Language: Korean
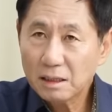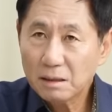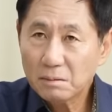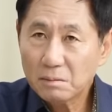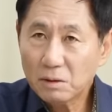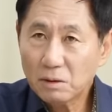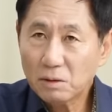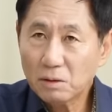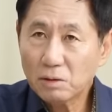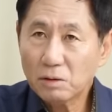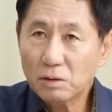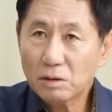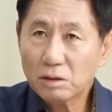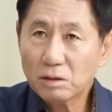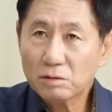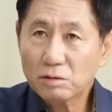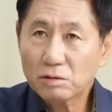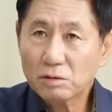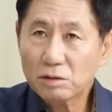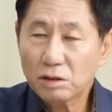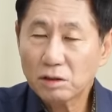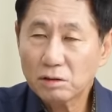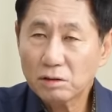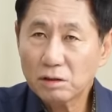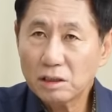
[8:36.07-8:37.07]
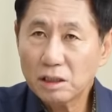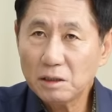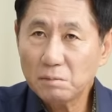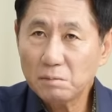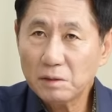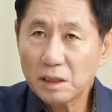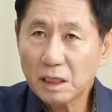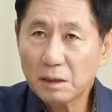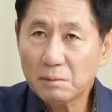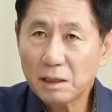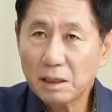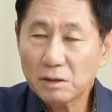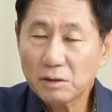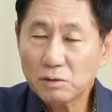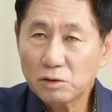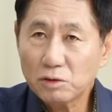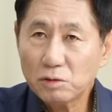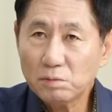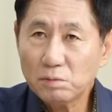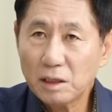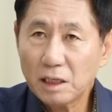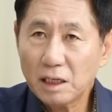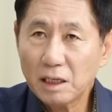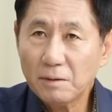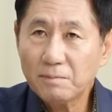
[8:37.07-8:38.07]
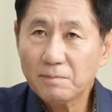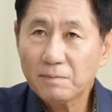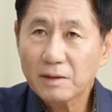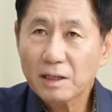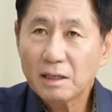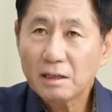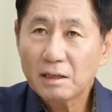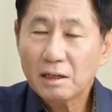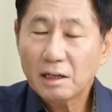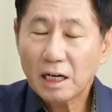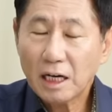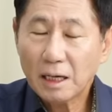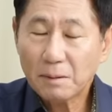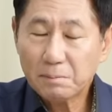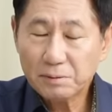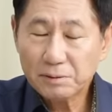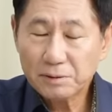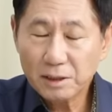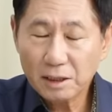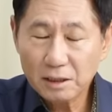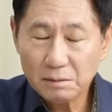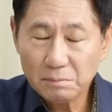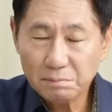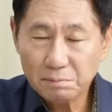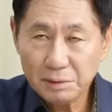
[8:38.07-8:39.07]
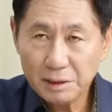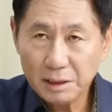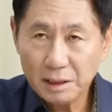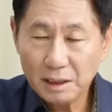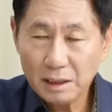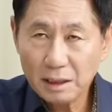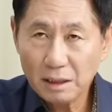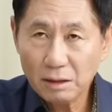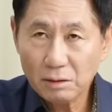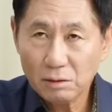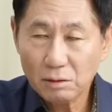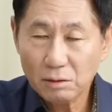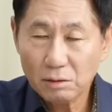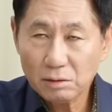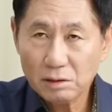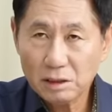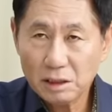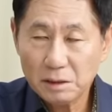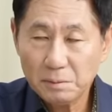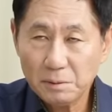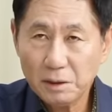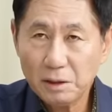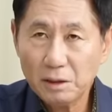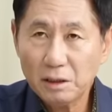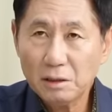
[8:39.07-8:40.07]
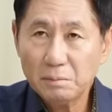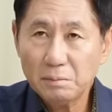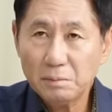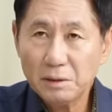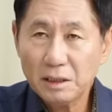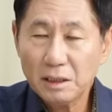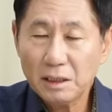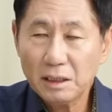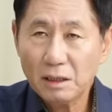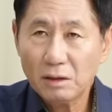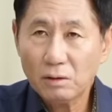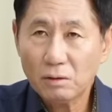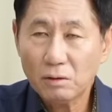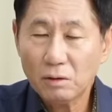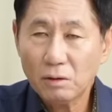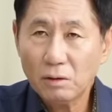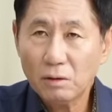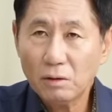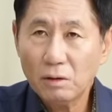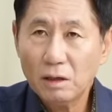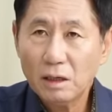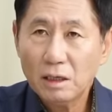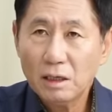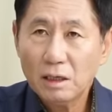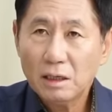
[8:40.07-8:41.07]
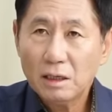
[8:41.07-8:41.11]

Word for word: 이것도 전원입니다만, 요즘에 아프다는 핑계로, 치병을 핑계로